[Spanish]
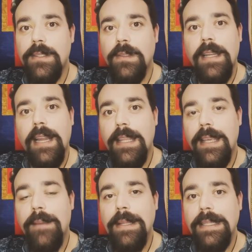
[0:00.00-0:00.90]
son
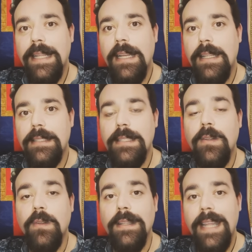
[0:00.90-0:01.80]
energía mental que se
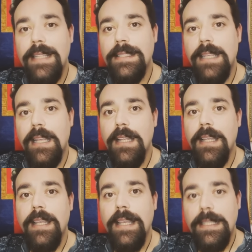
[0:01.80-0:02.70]
condensa
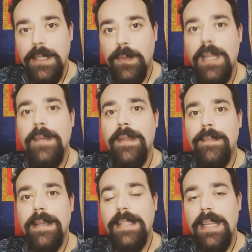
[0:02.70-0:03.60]
y se vuelve
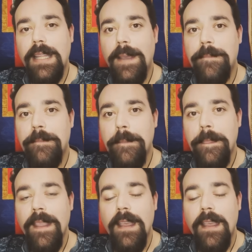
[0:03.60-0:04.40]
materia.